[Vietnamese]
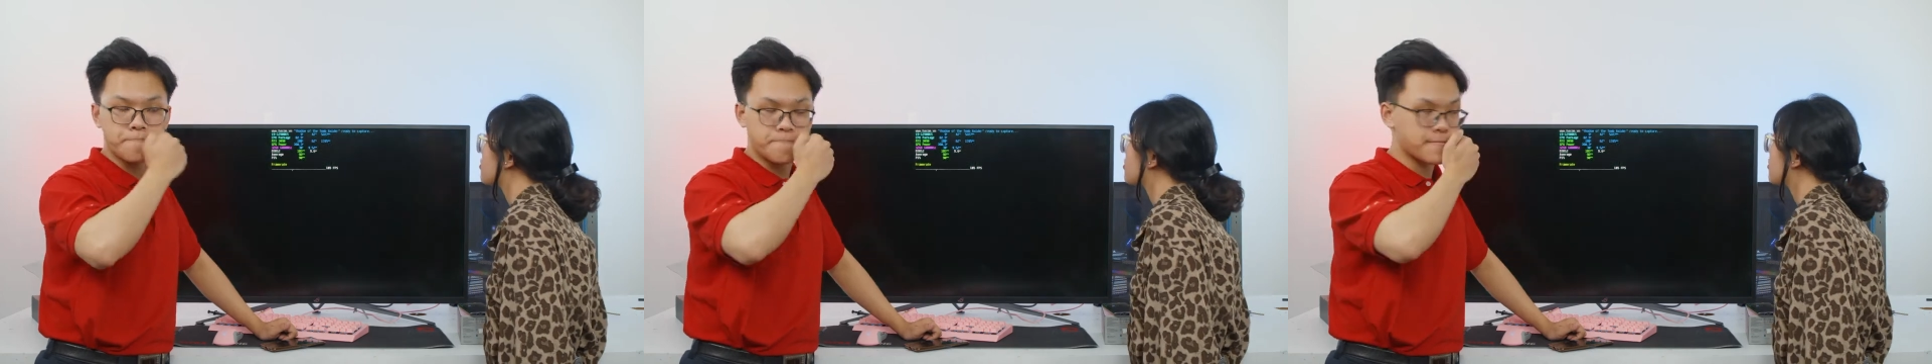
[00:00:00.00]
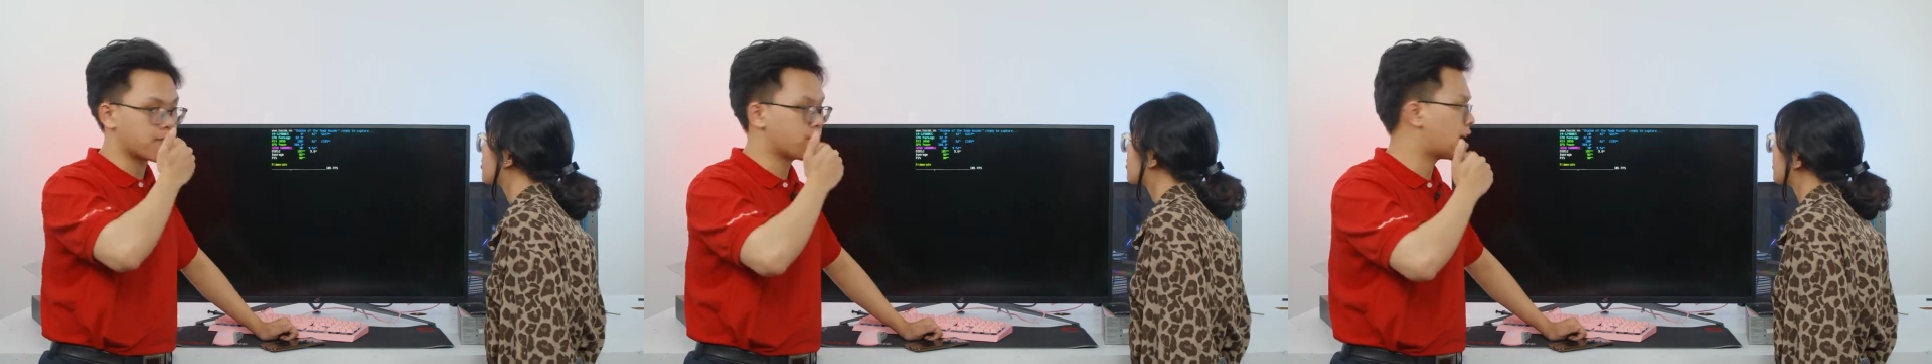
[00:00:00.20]

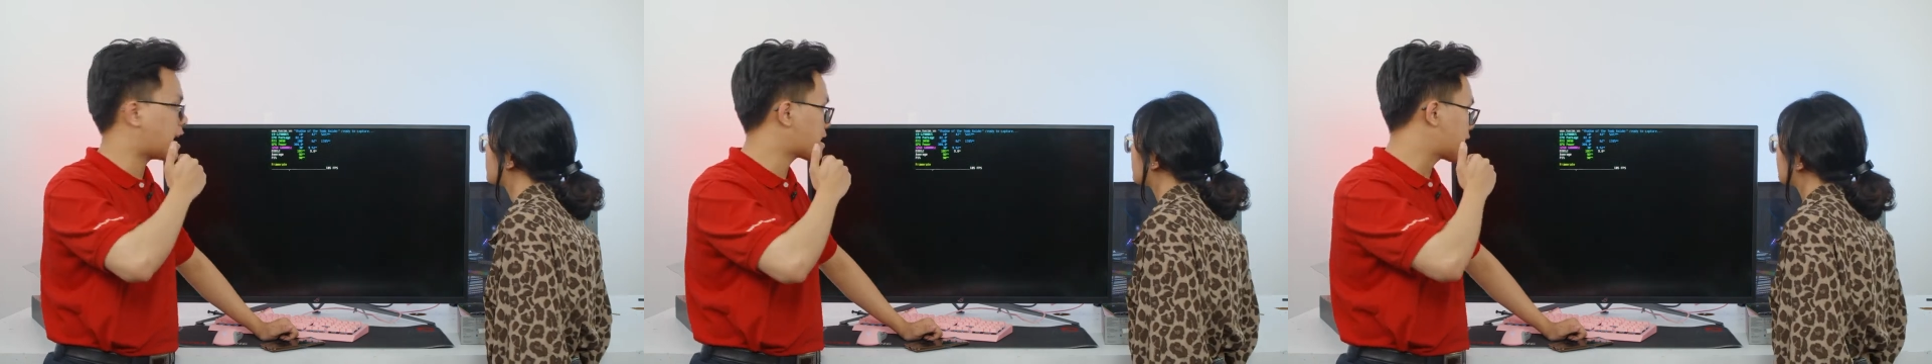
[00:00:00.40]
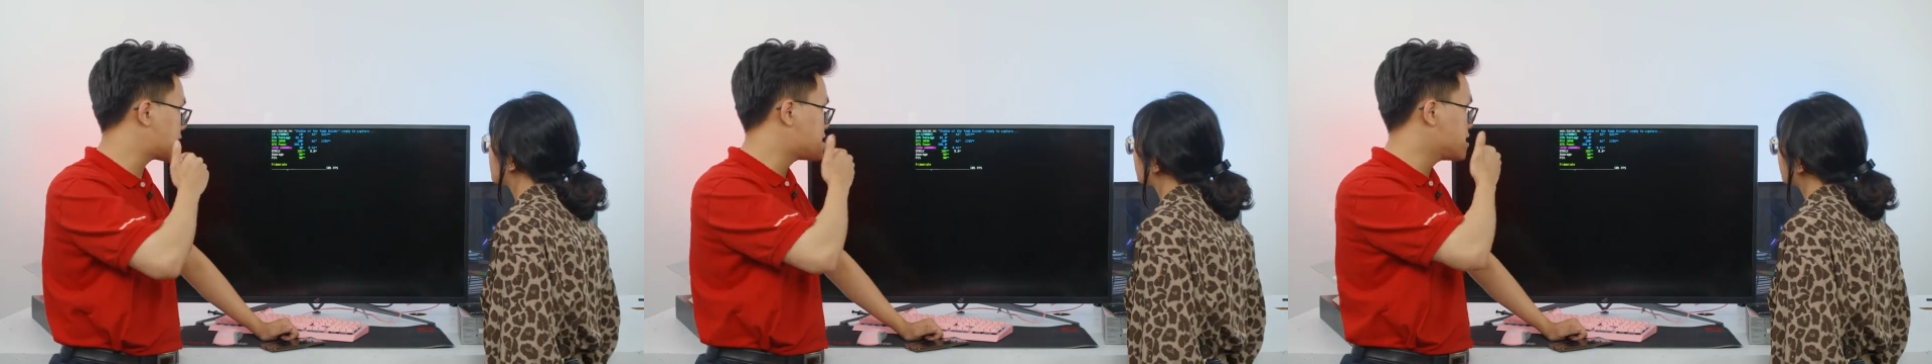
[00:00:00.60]
Tại vì
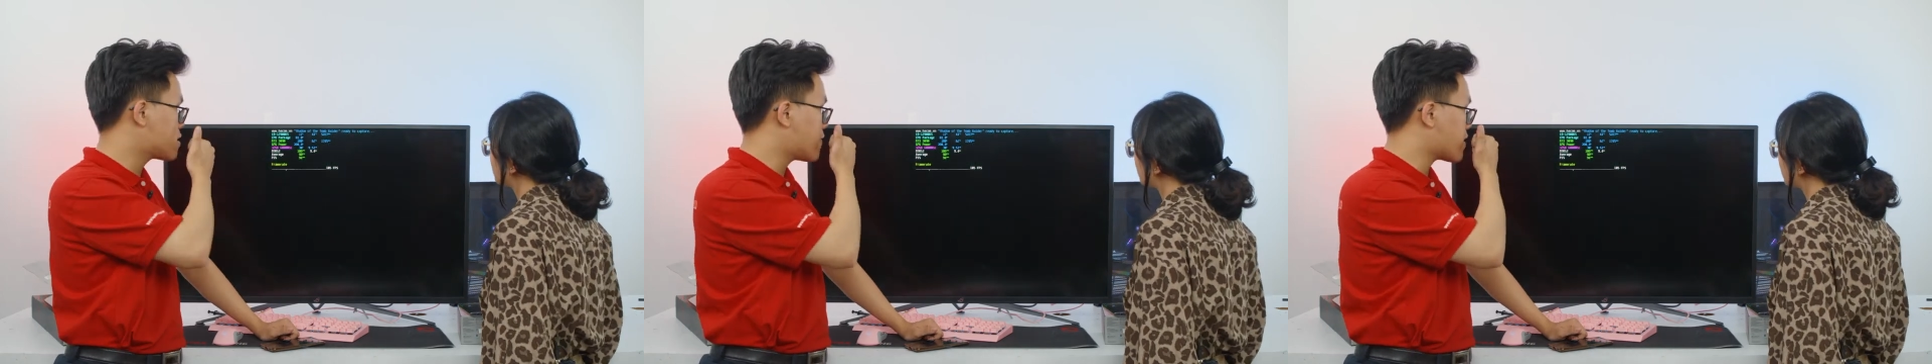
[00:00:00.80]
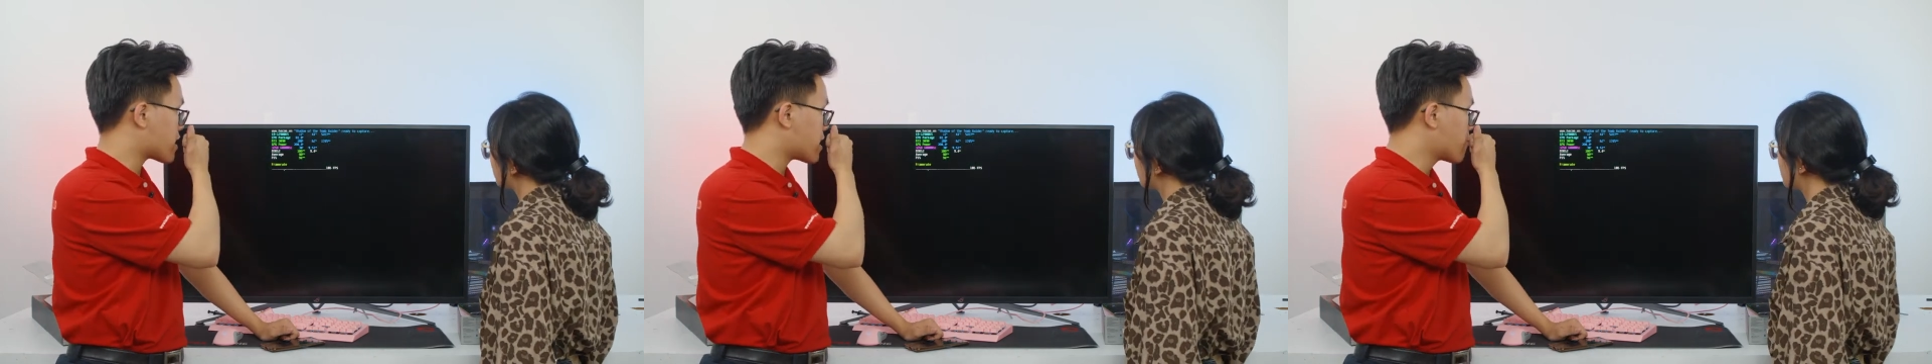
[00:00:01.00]
Genshin không
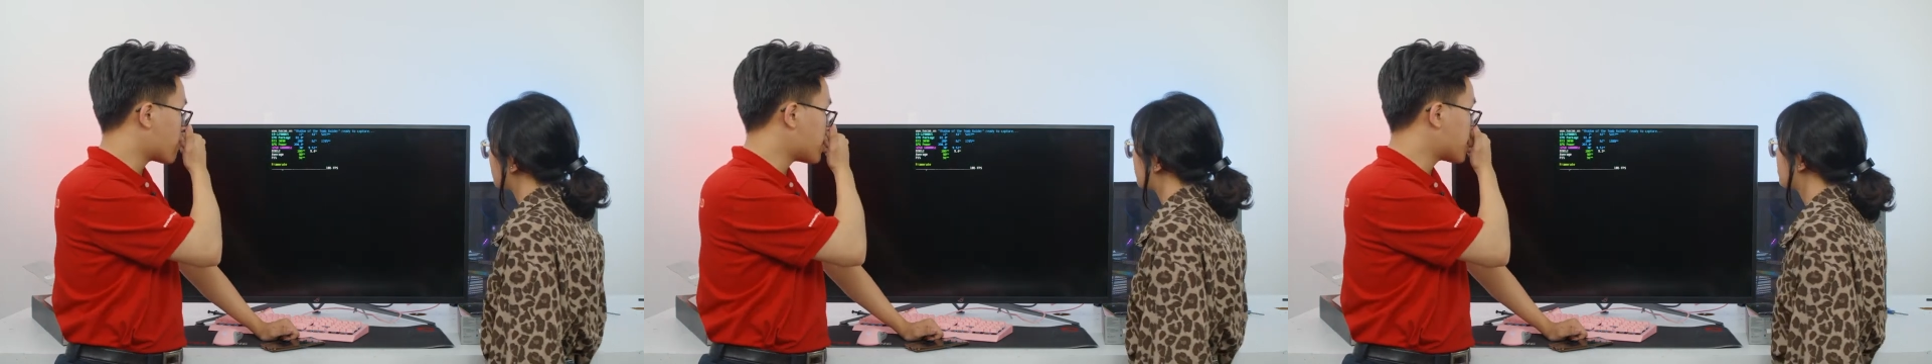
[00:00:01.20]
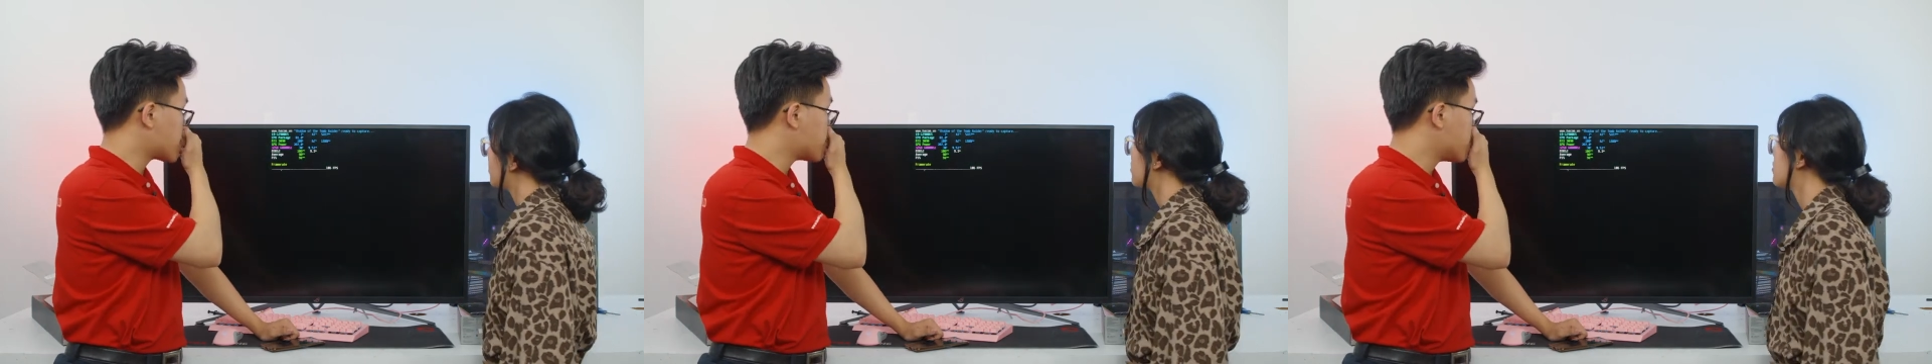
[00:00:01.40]
phải là game quá
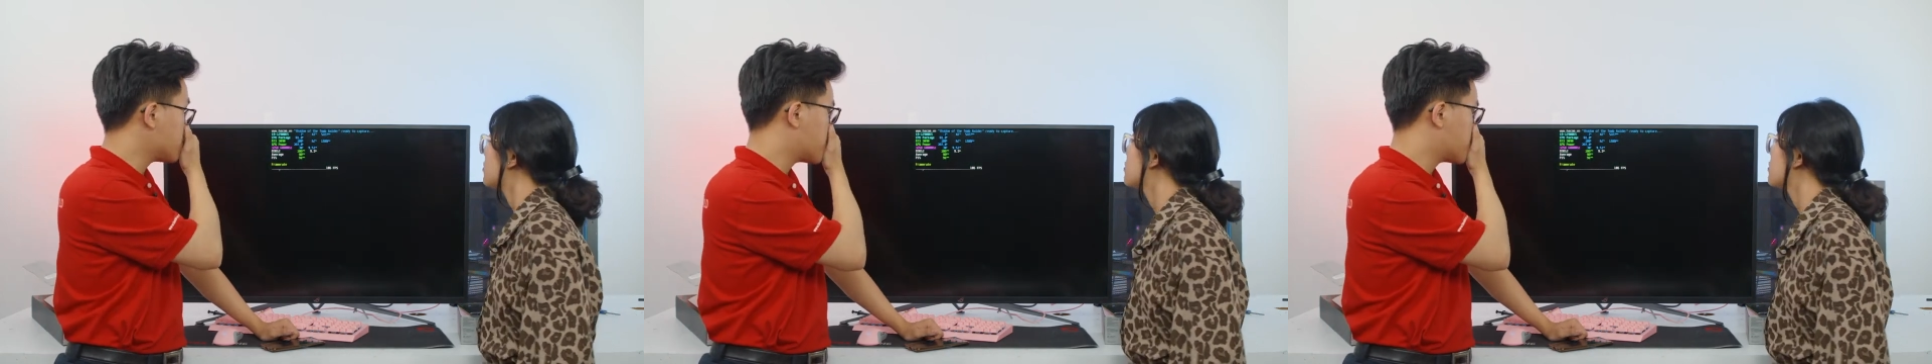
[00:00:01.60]
nặng đâu.